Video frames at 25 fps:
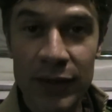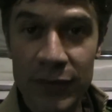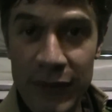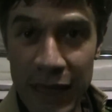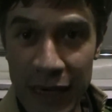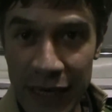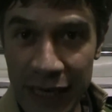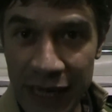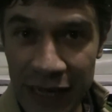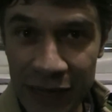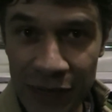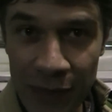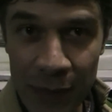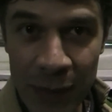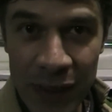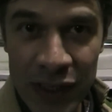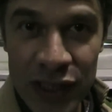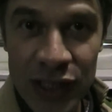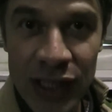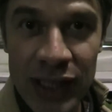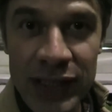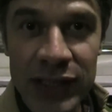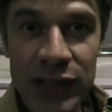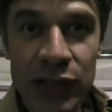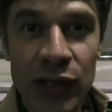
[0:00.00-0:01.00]
della grave
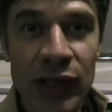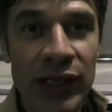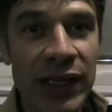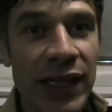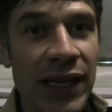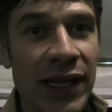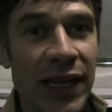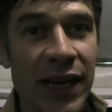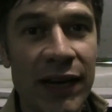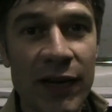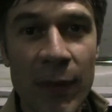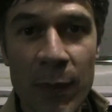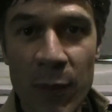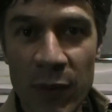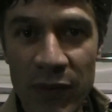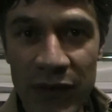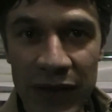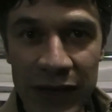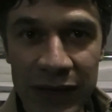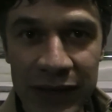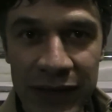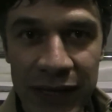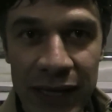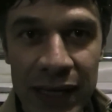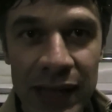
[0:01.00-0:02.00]
emarginazione, della grave
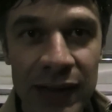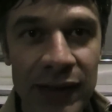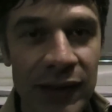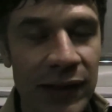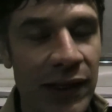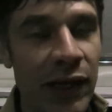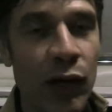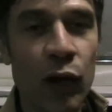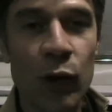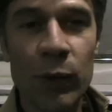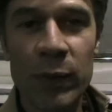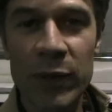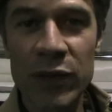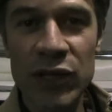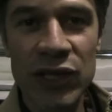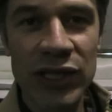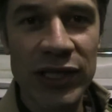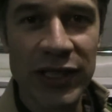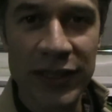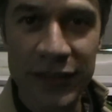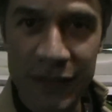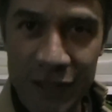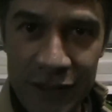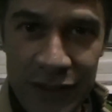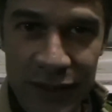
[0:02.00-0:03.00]
povertà che colpisce
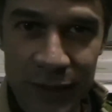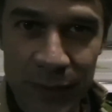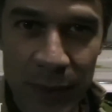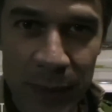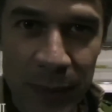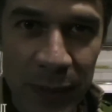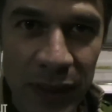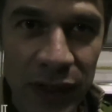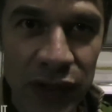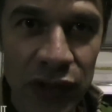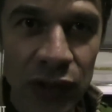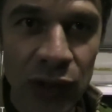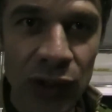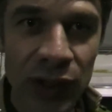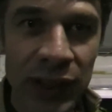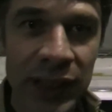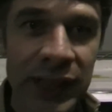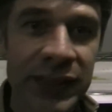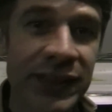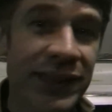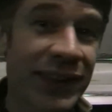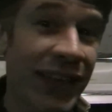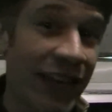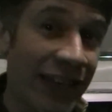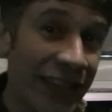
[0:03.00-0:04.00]
tantissime persone,
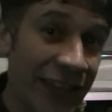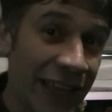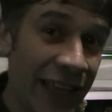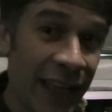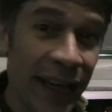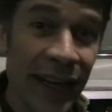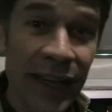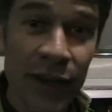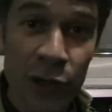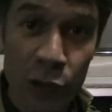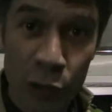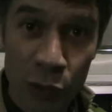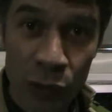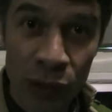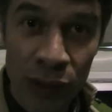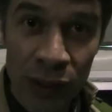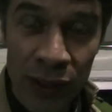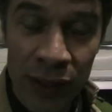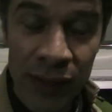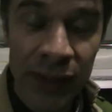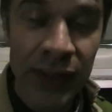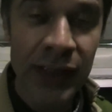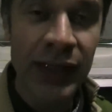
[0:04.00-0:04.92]
stranieri e non,